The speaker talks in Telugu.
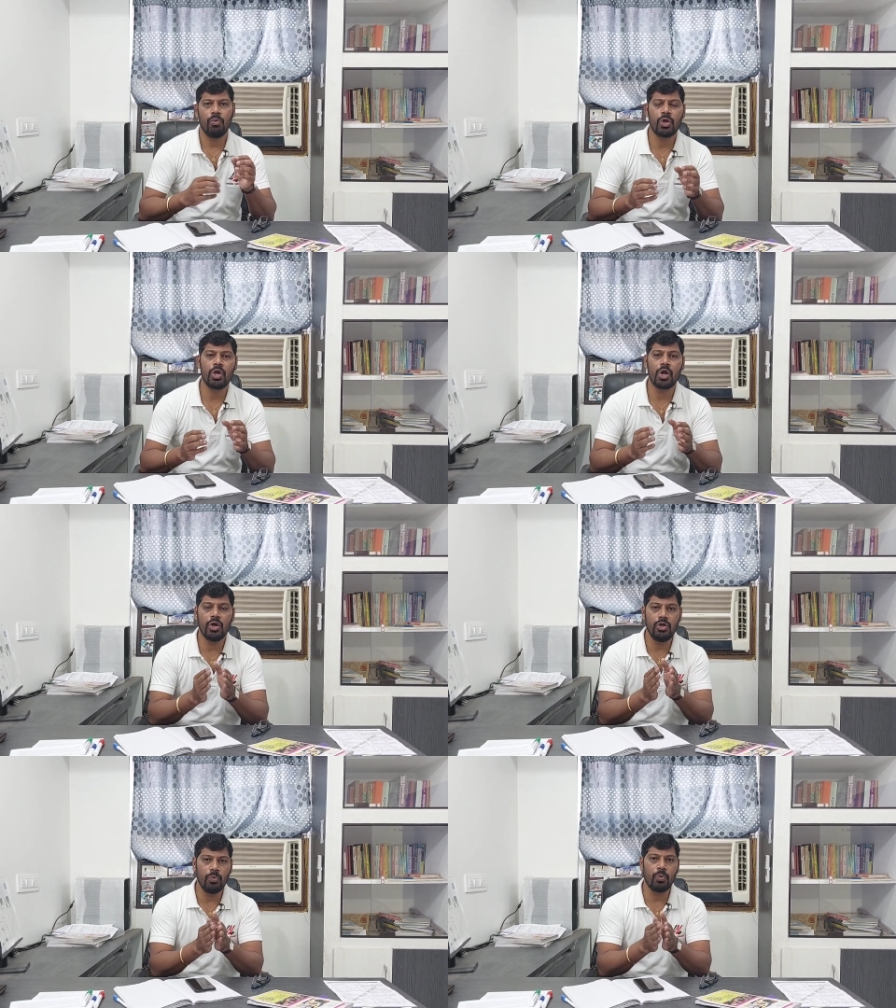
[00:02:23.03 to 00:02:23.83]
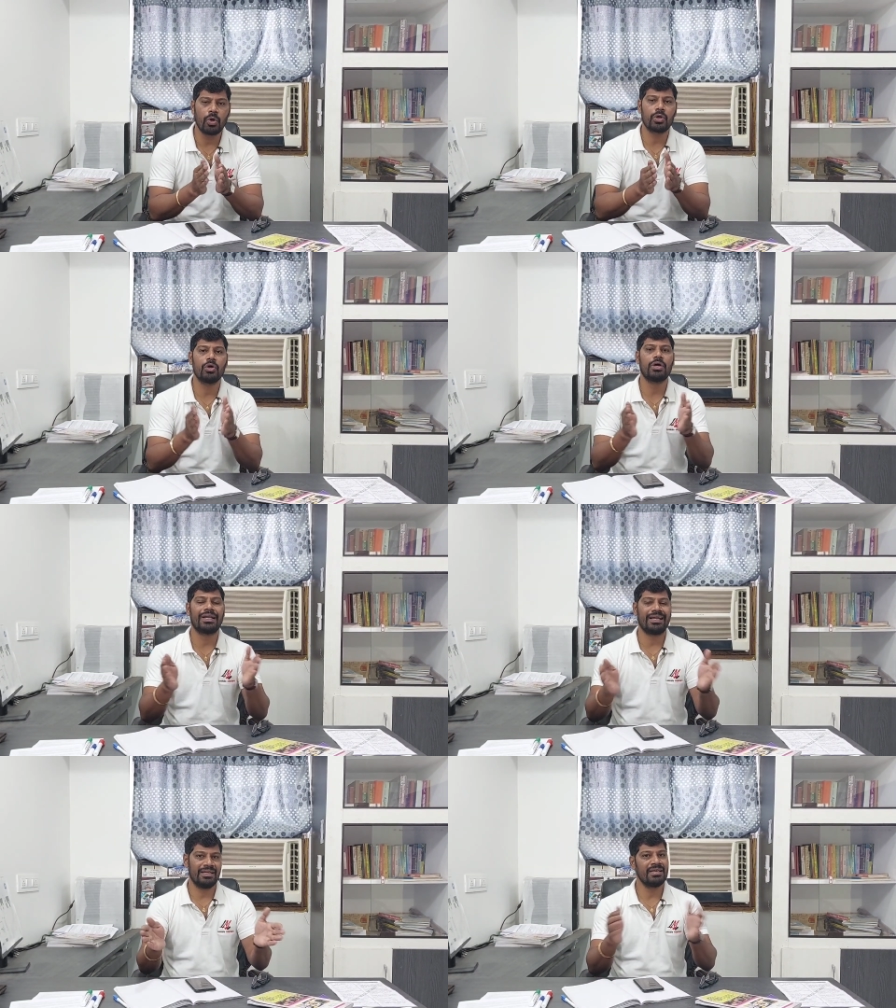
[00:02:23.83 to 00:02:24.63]
ఒక్కొక్కళ్ళు ఒక్కొక్క
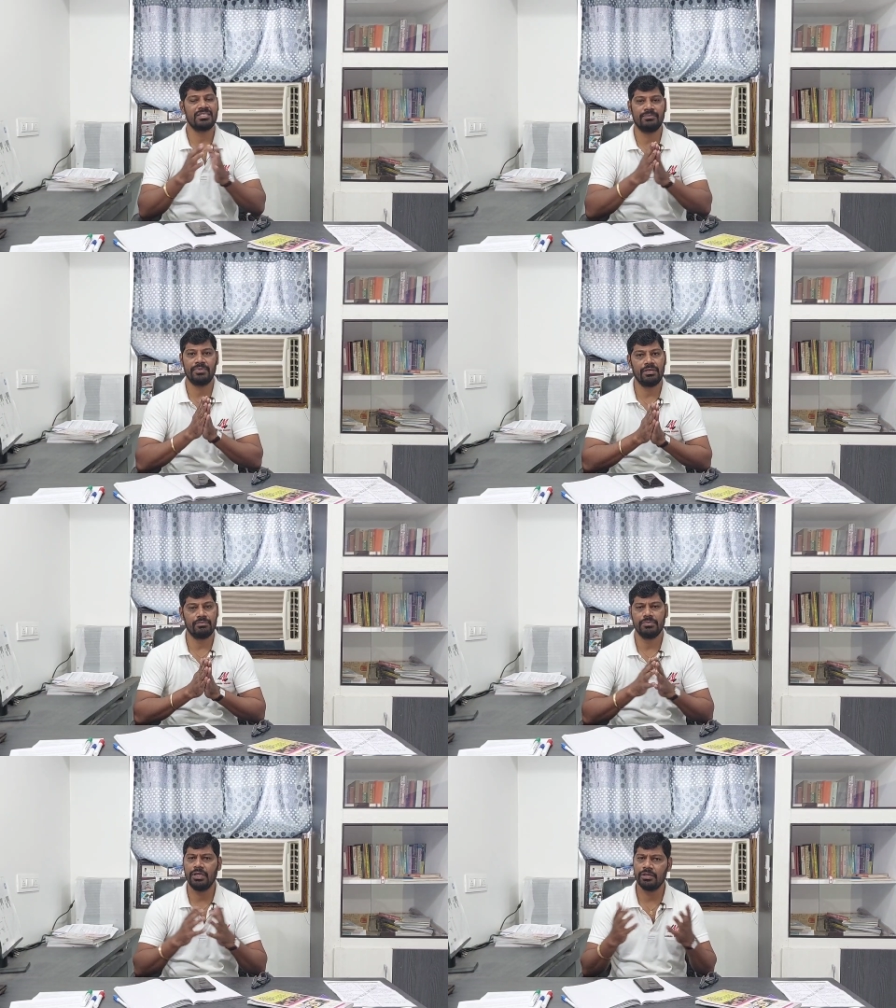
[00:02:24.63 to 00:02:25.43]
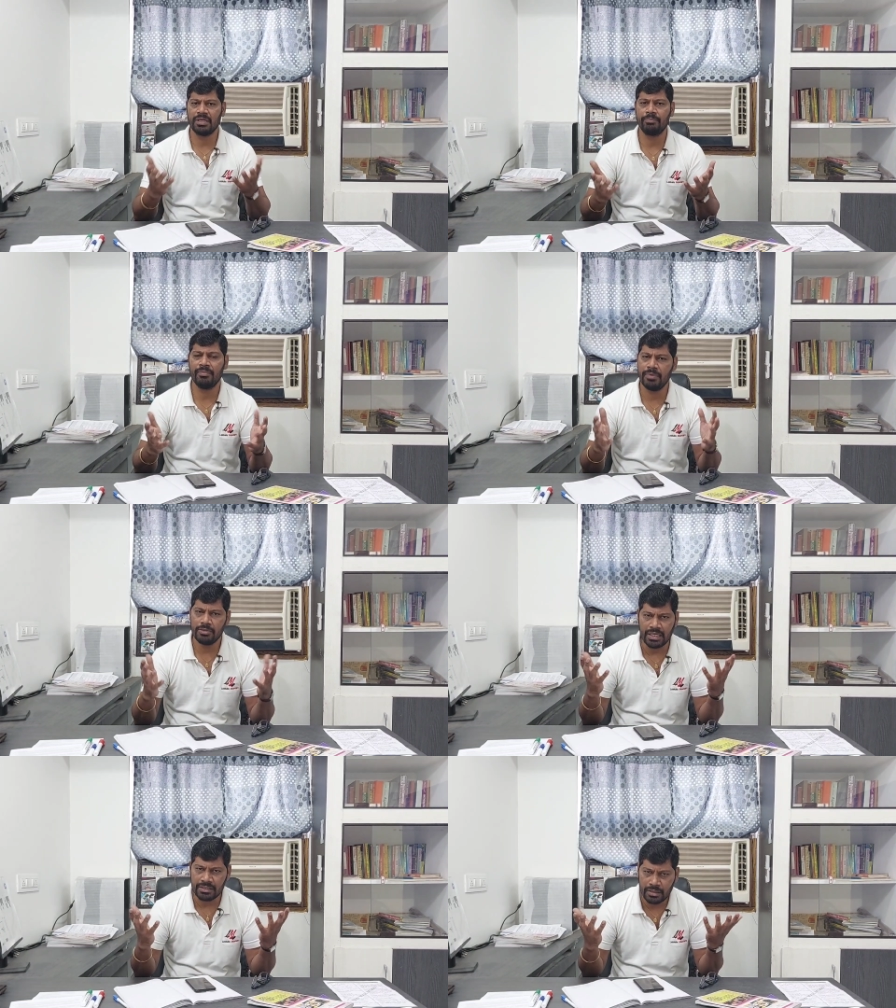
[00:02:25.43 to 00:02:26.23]
రకంగా చెప్తారు దాంట్లో తప్పేం
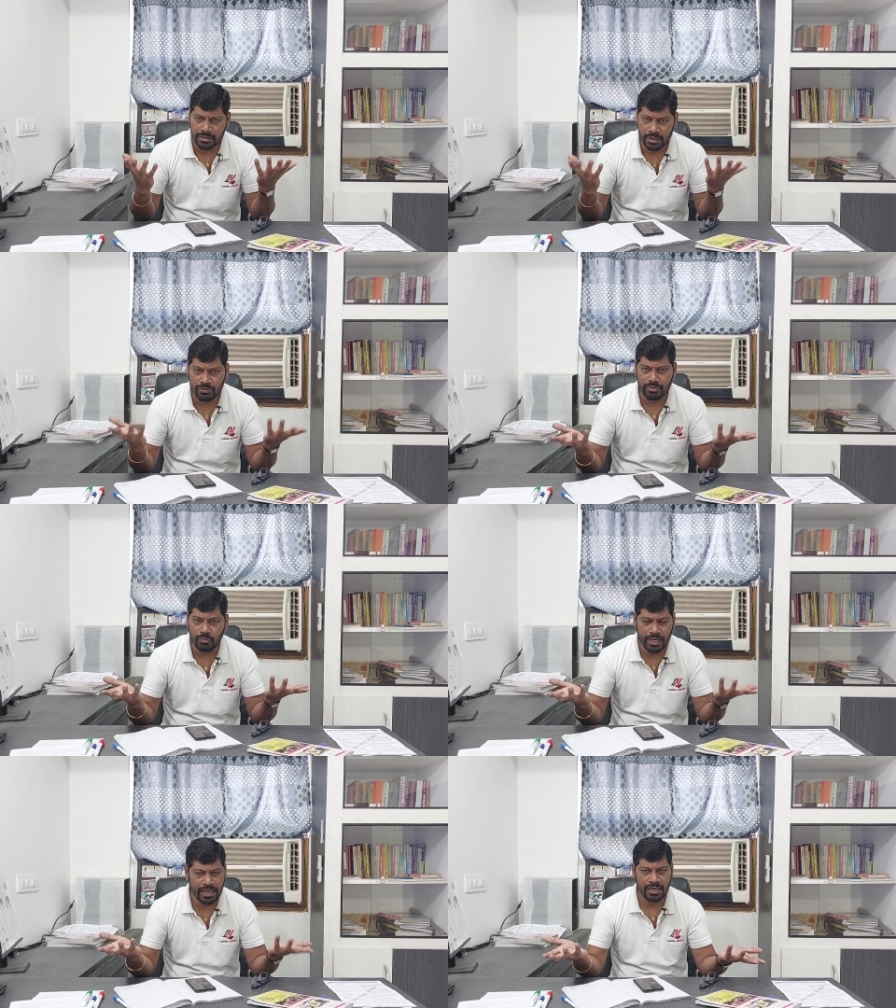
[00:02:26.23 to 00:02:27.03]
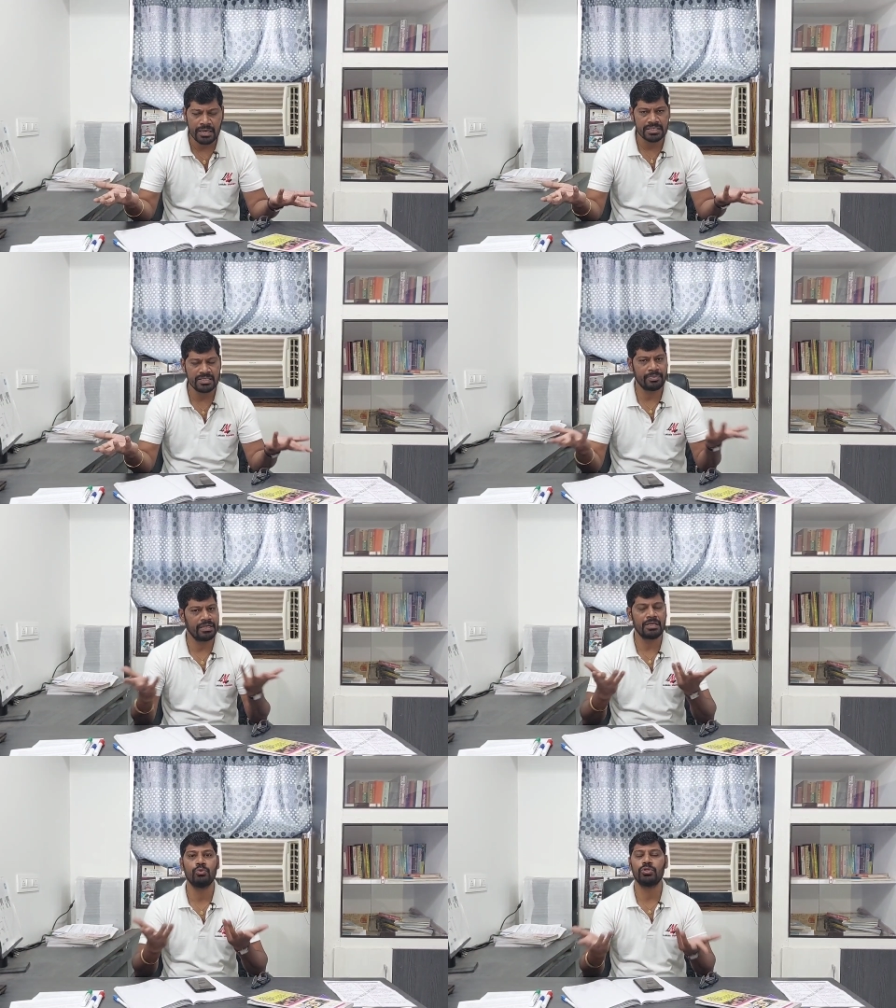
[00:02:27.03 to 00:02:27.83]
లేదు అందరూ ఒకే రకంగా
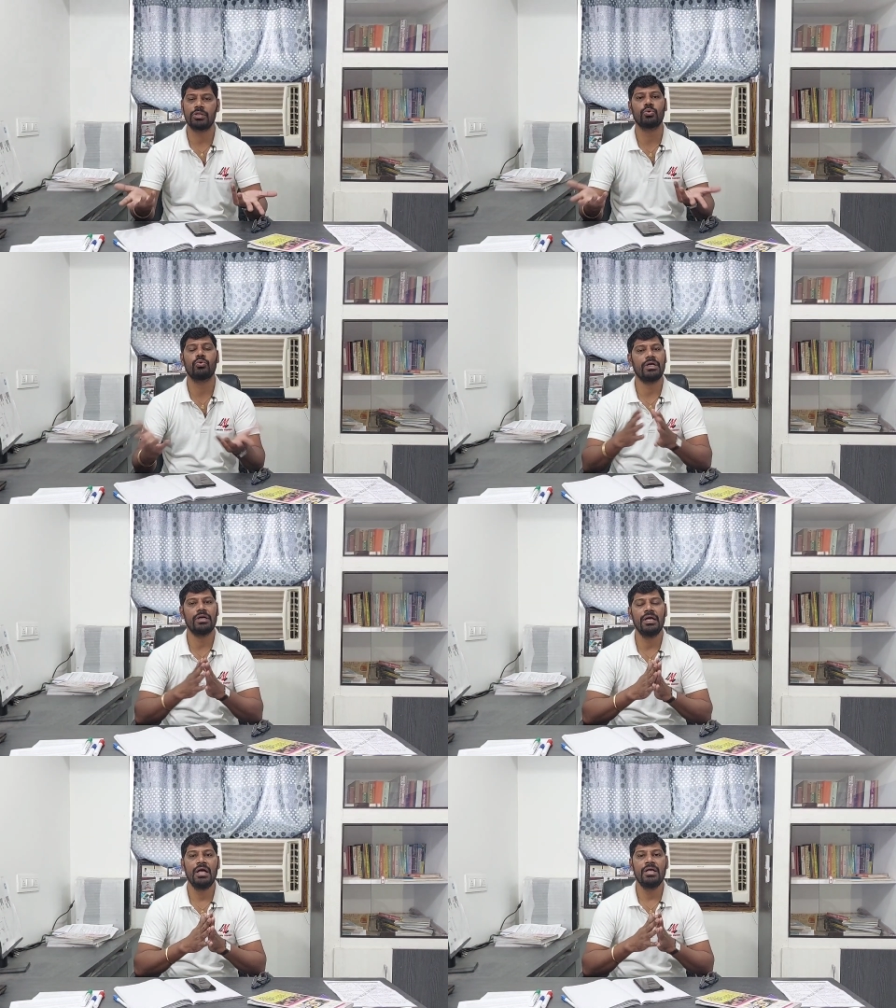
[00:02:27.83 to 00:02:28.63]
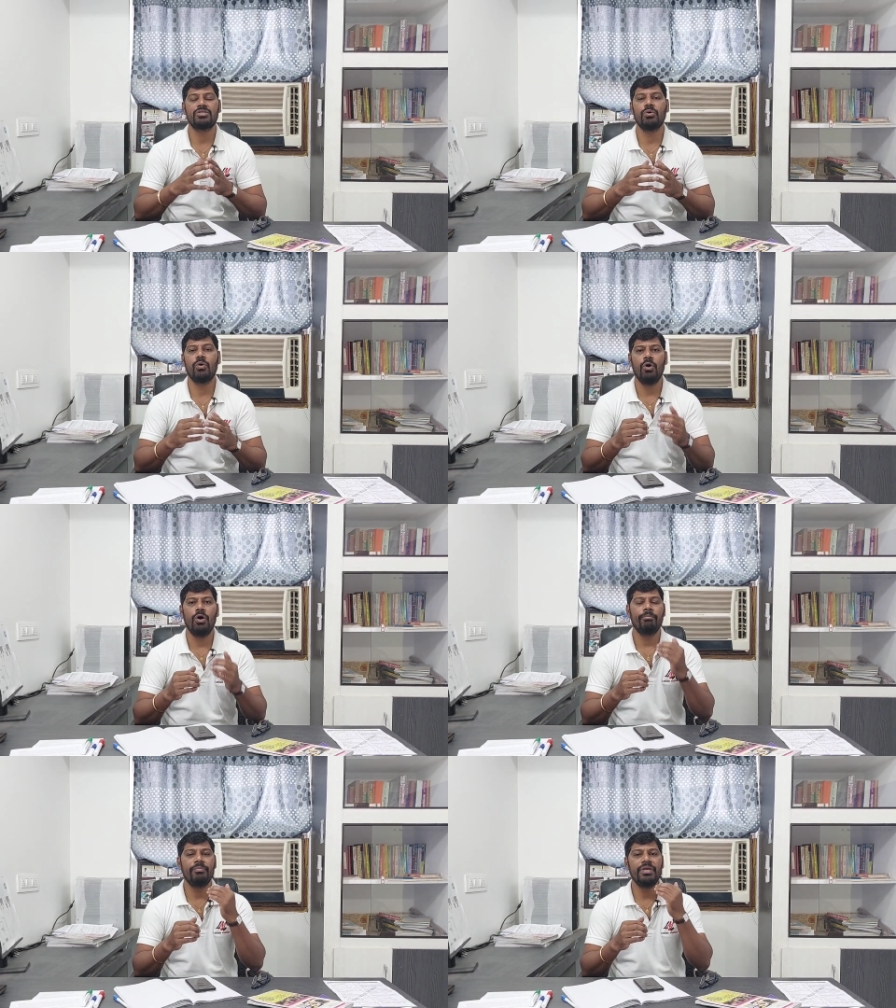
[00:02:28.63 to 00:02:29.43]
చెప్పడానికి కుదరదు కూడా సో
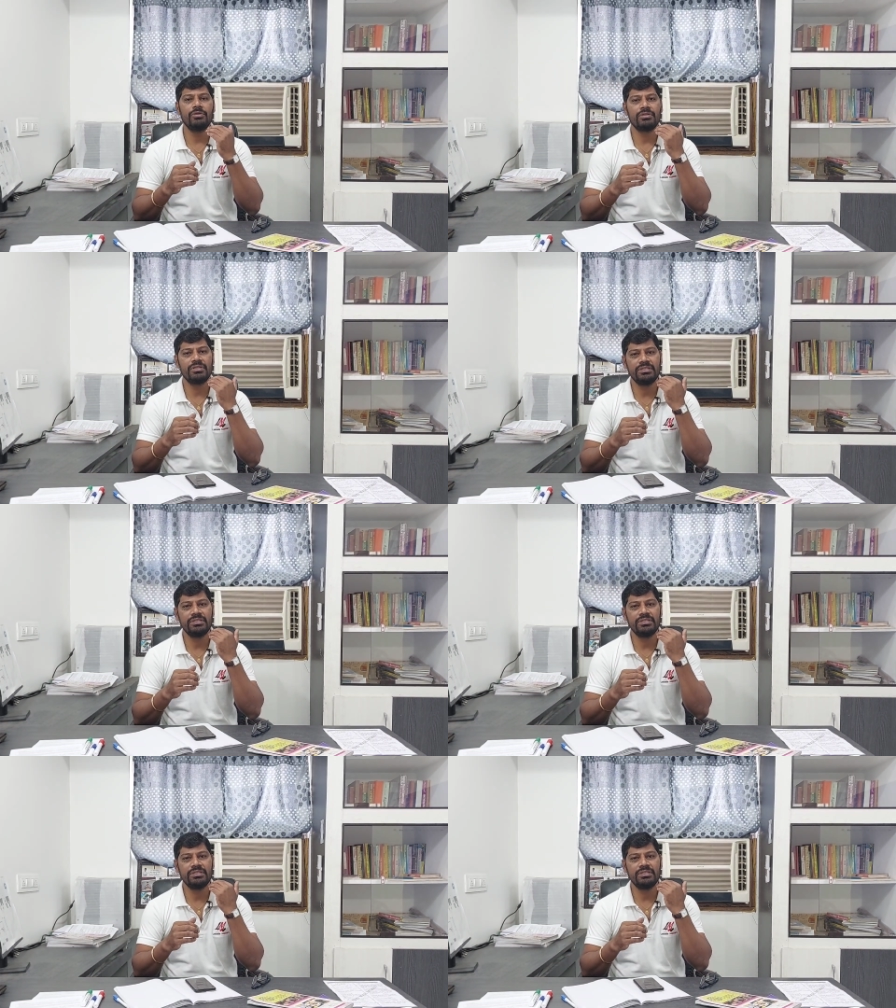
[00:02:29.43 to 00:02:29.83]
మీరు